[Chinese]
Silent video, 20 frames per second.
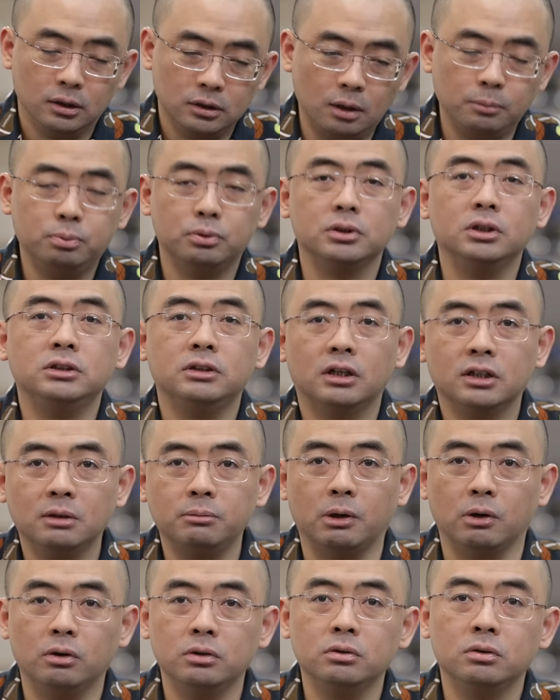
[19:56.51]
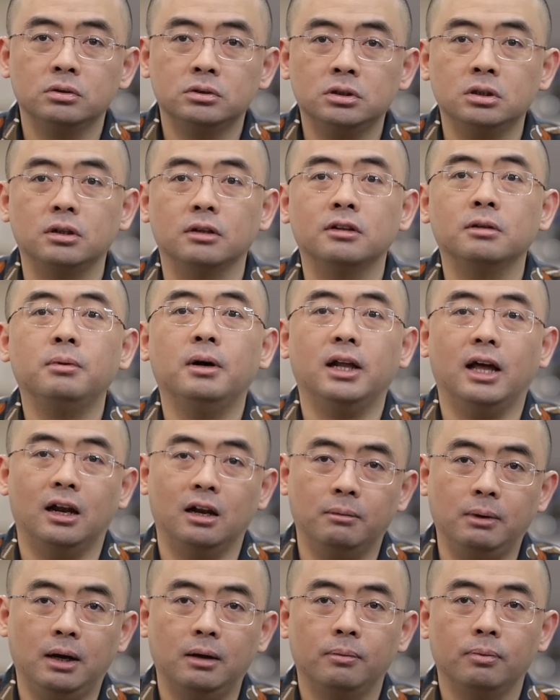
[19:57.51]
但是普京现在跟美国就是彻底撕破脸
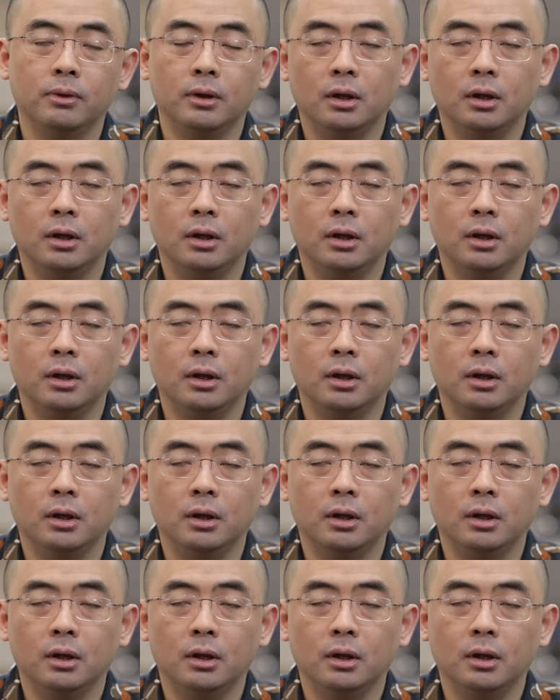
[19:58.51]
了嘛？